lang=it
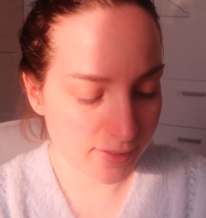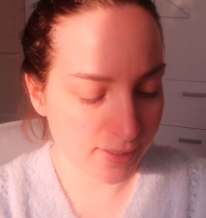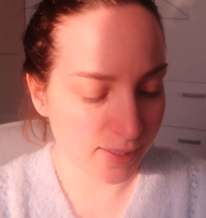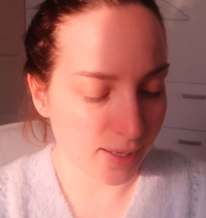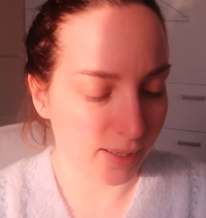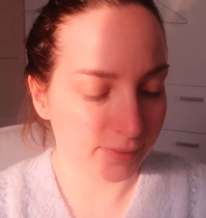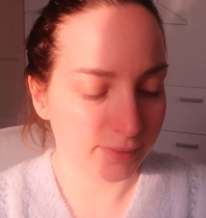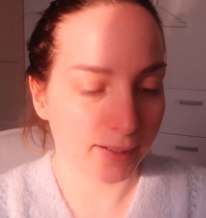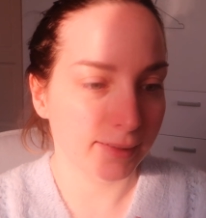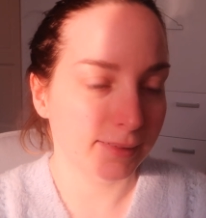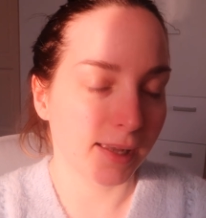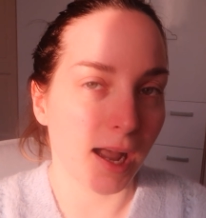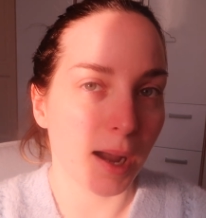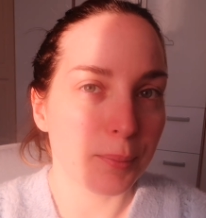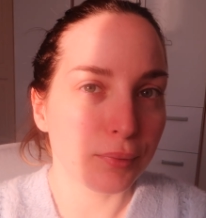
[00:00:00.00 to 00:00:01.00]
sì
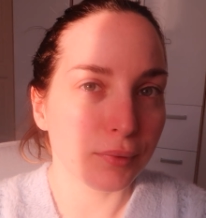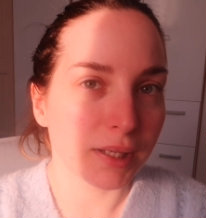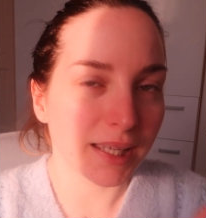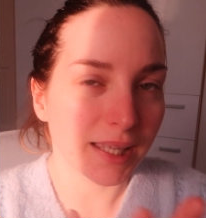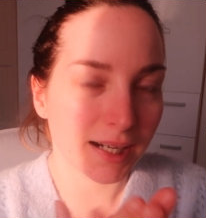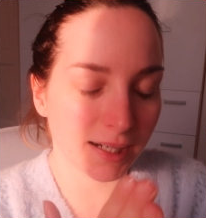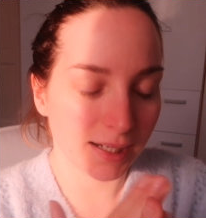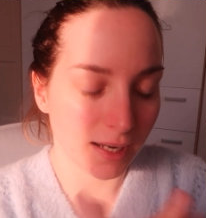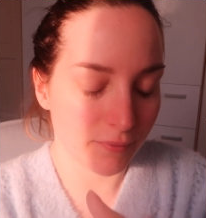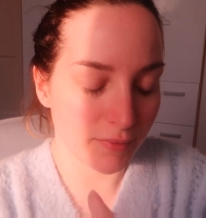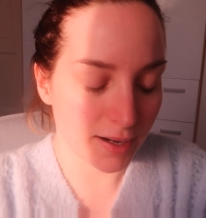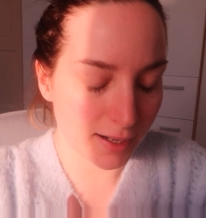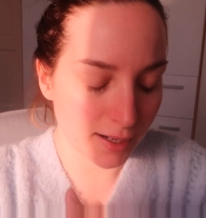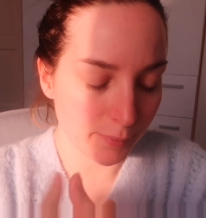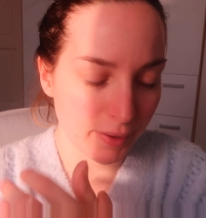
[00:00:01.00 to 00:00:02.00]
andrete a pulirle,
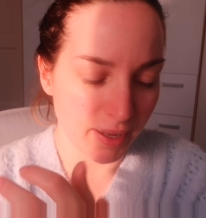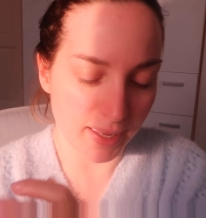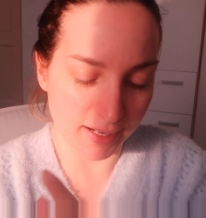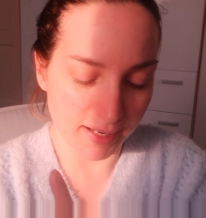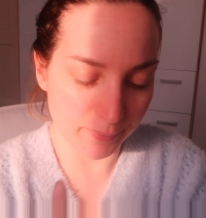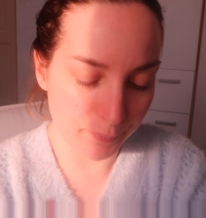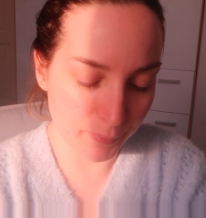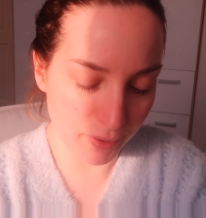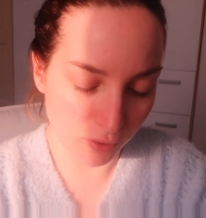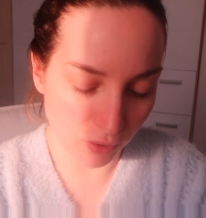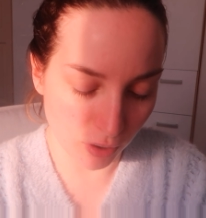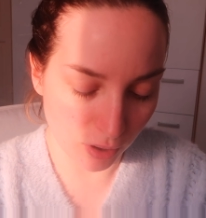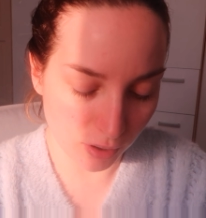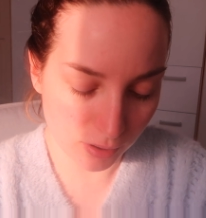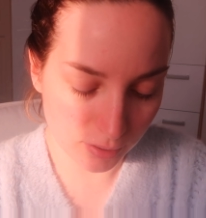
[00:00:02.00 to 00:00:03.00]
lavarle bene
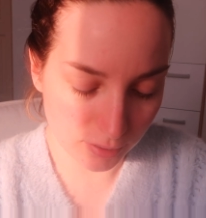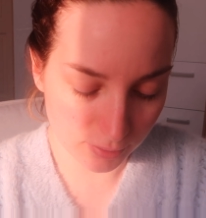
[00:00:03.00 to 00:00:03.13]
però